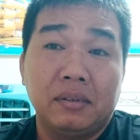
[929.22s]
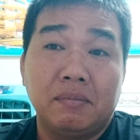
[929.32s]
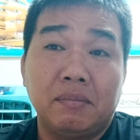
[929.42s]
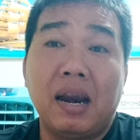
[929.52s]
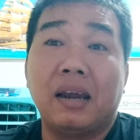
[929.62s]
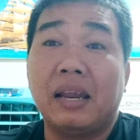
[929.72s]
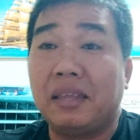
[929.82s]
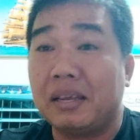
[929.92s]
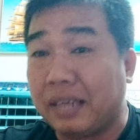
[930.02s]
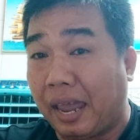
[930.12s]
mới lên đây
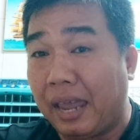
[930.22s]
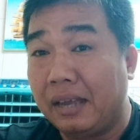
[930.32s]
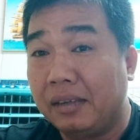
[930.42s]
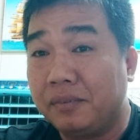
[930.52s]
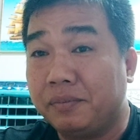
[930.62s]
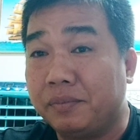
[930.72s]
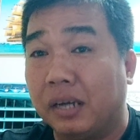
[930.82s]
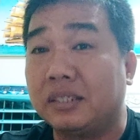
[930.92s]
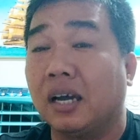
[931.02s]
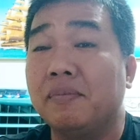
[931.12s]
chia sẻ
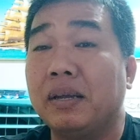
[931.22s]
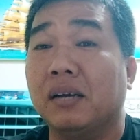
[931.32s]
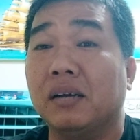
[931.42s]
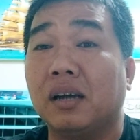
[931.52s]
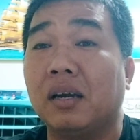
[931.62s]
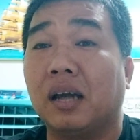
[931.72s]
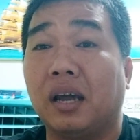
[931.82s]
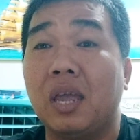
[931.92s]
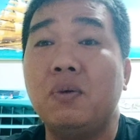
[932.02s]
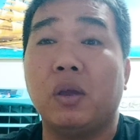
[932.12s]
thật sự mấy người đó
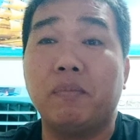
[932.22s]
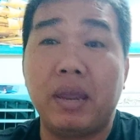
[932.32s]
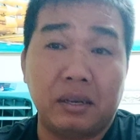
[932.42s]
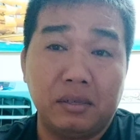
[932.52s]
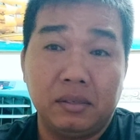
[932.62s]
là thiếu hiểu biết